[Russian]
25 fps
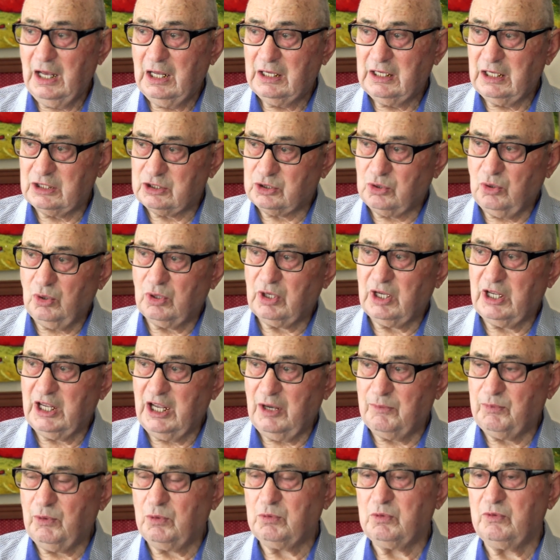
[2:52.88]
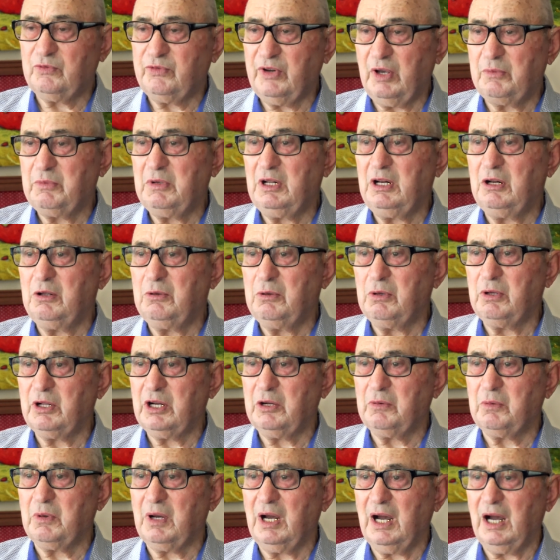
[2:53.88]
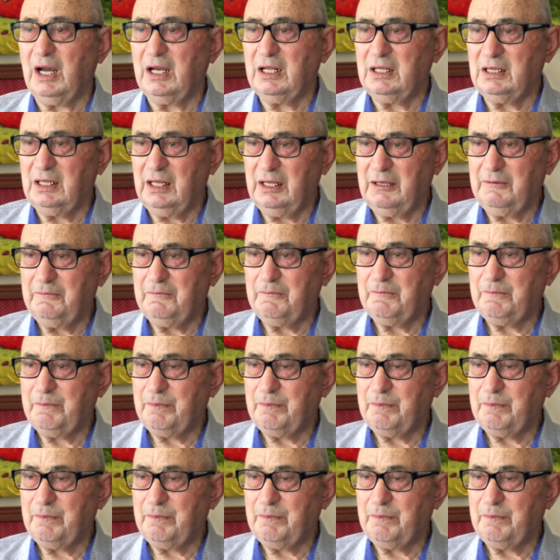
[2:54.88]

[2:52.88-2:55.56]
насколько я помню фамилию Римгайла,